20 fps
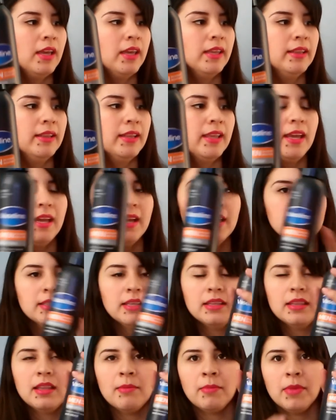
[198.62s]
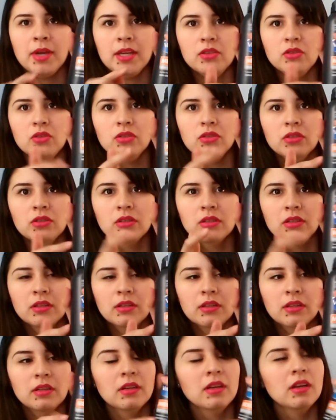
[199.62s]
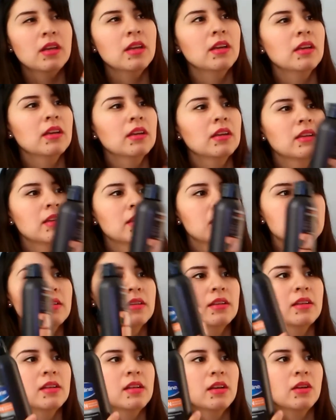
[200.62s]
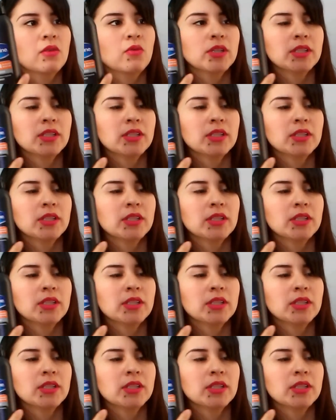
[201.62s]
el de este tamaño eh,